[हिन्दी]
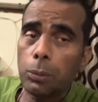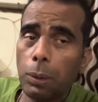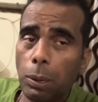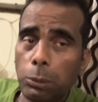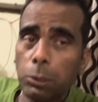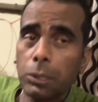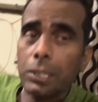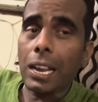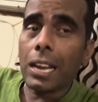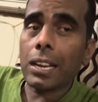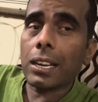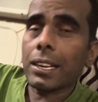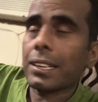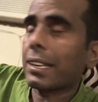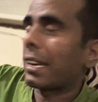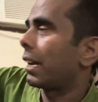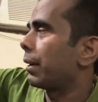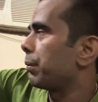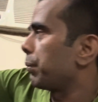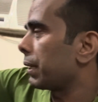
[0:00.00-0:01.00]
तो बाबू क्या कर
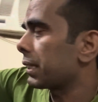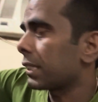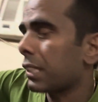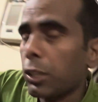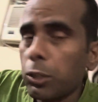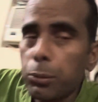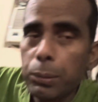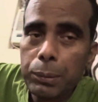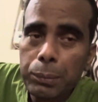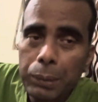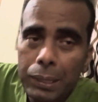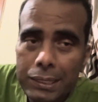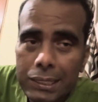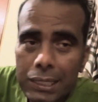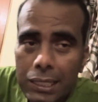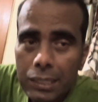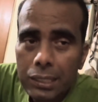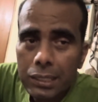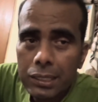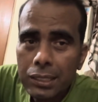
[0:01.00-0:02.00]
रहा है मत करो
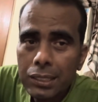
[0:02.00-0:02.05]
बदमाशी